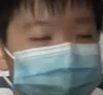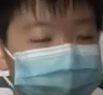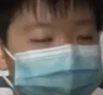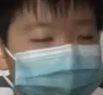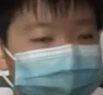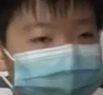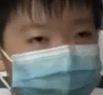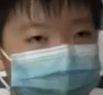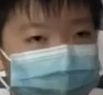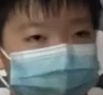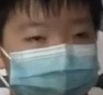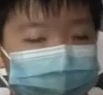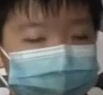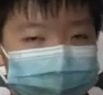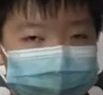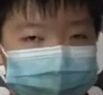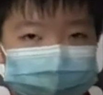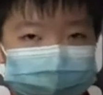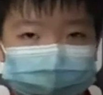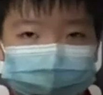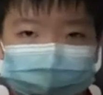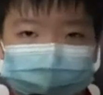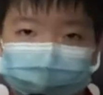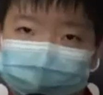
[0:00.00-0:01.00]
其实昨天晚
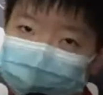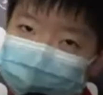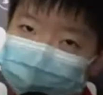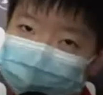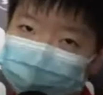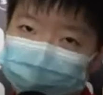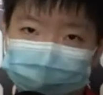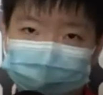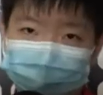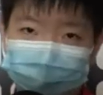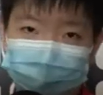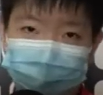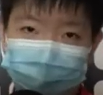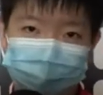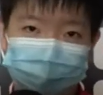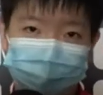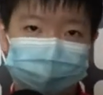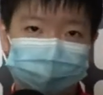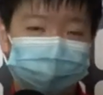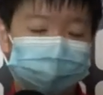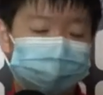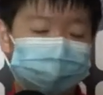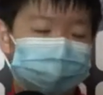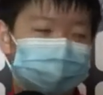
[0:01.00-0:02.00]
上呢，其实在
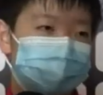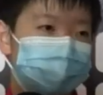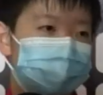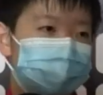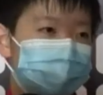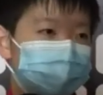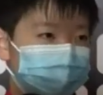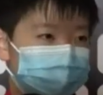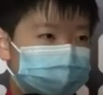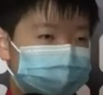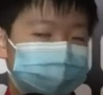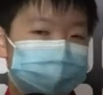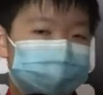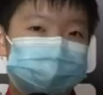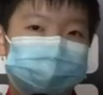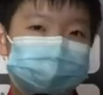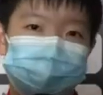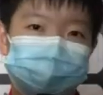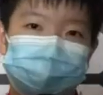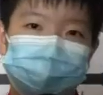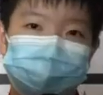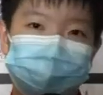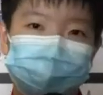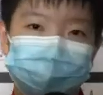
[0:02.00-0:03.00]
睡觉前也在想，
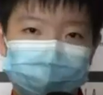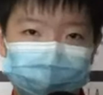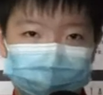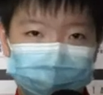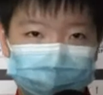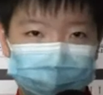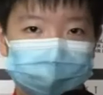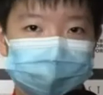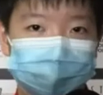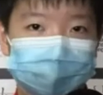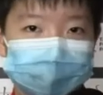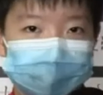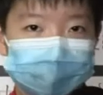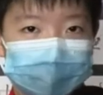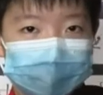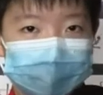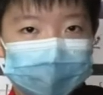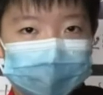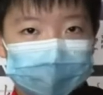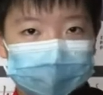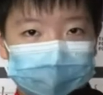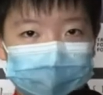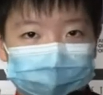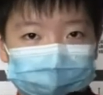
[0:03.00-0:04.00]
今天会是
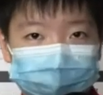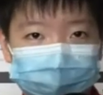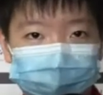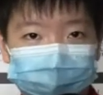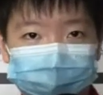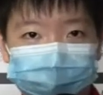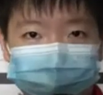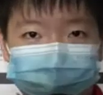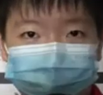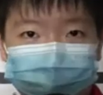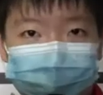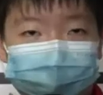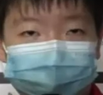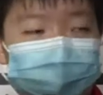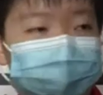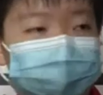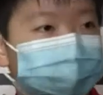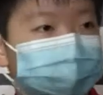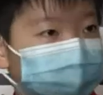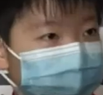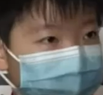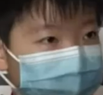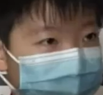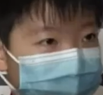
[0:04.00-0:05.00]
很艰难
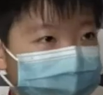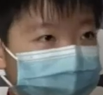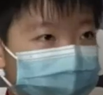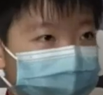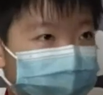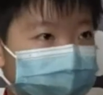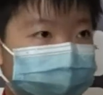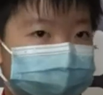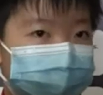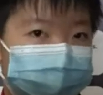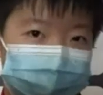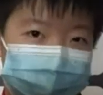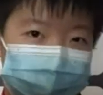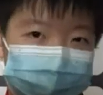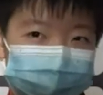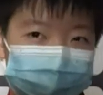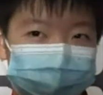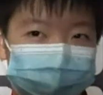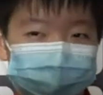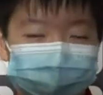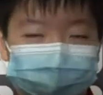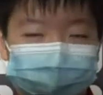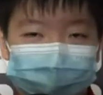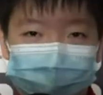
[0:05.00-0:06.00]
的一天吧，因
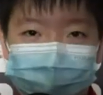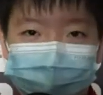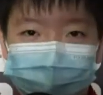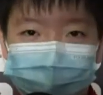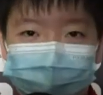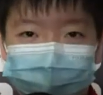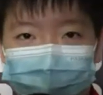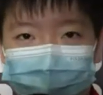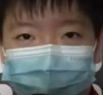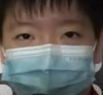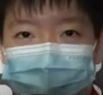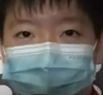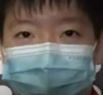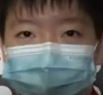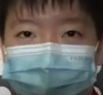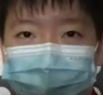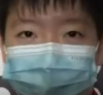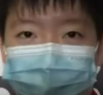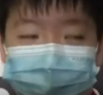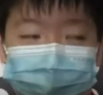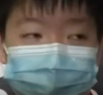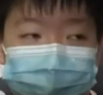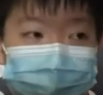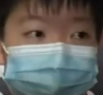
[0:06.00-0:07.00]
为女单
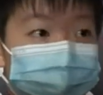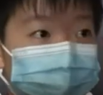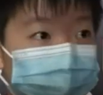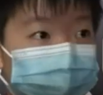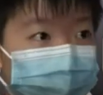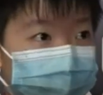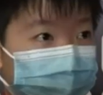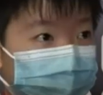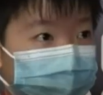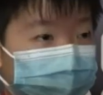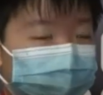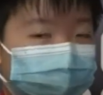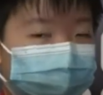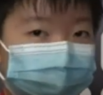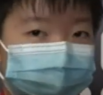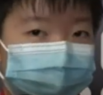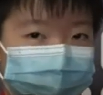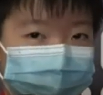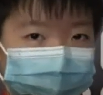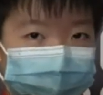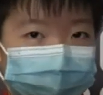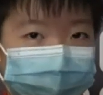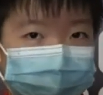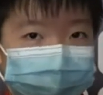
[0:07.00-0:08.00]
对枣儿姐，然后
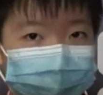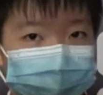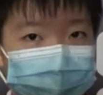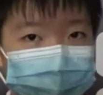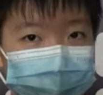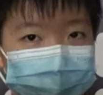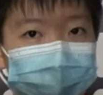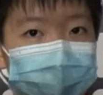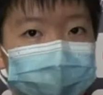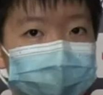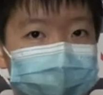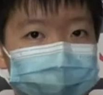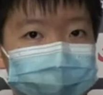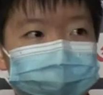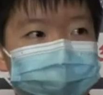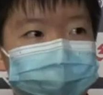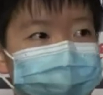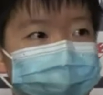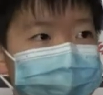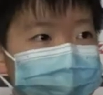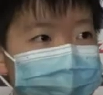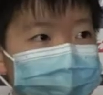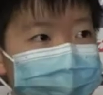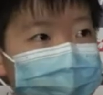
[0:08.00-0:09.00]
混双今天晚上还是
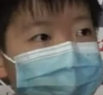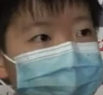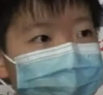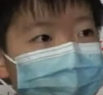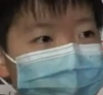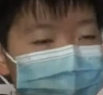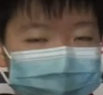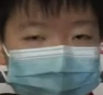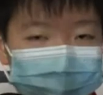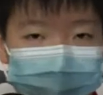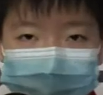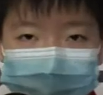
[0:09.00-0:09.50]
决赛，我觉得。